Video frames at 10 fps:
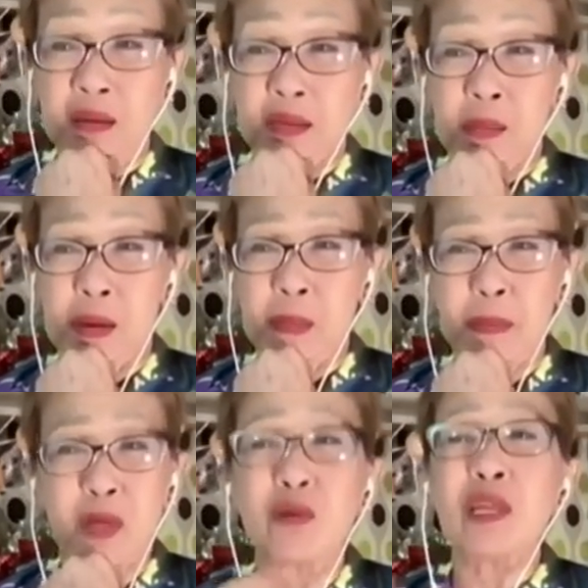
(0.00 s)
'di ba?
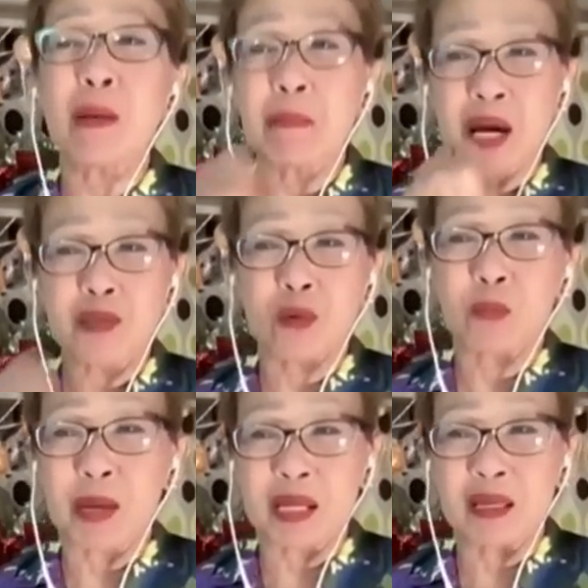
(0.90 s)
Pero napasok
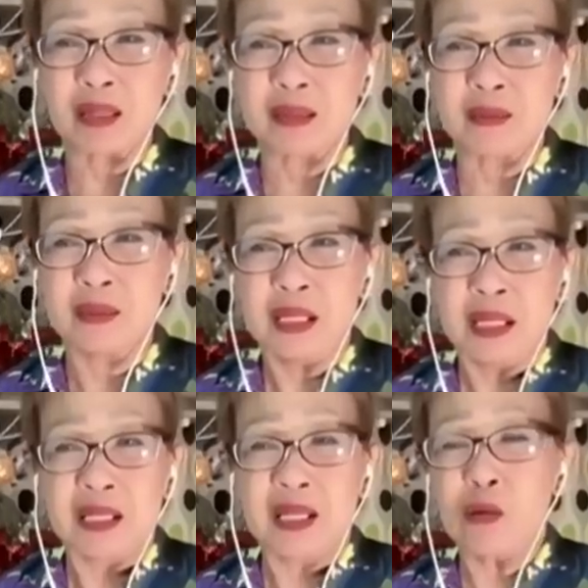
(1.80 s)
pa rin ito.
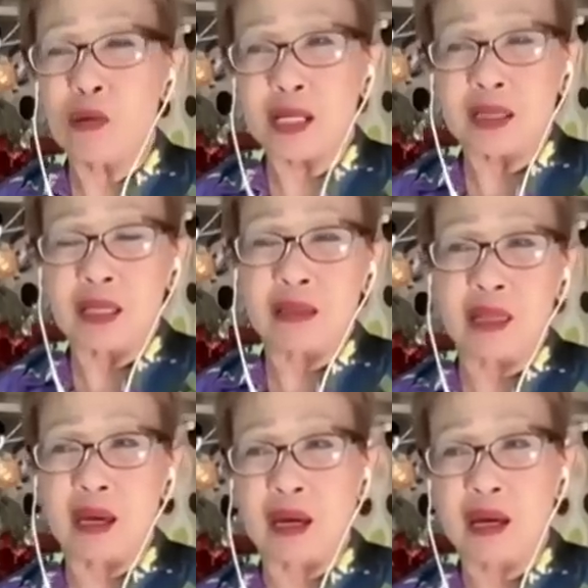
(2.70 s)
Ganun
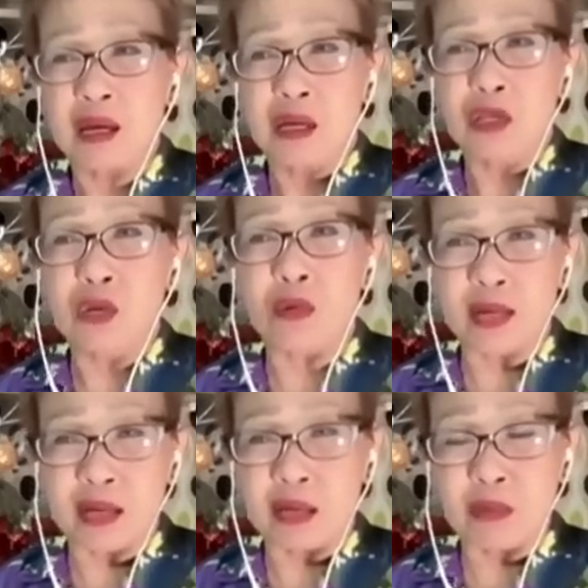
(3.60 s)
katindi. Uh, yung
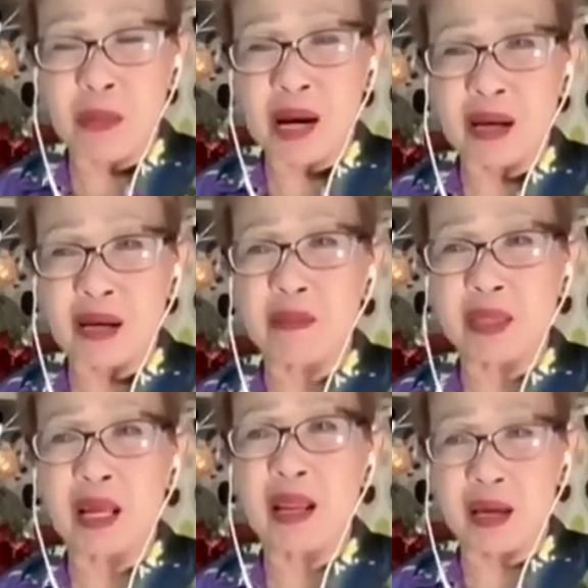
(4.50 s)
kri- mga
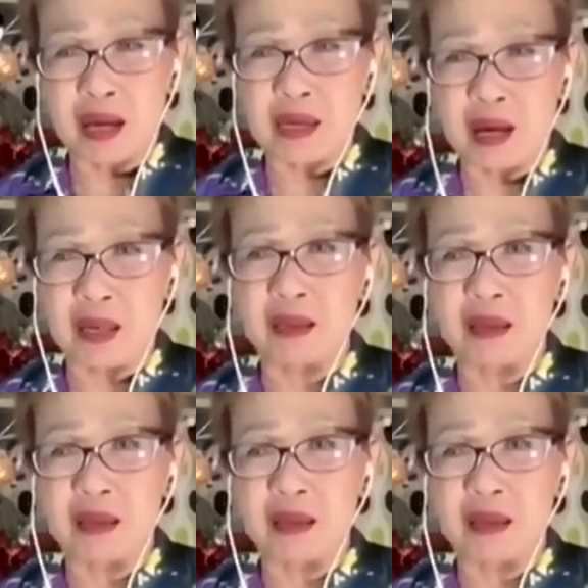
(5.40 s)
kriminal na ganyan.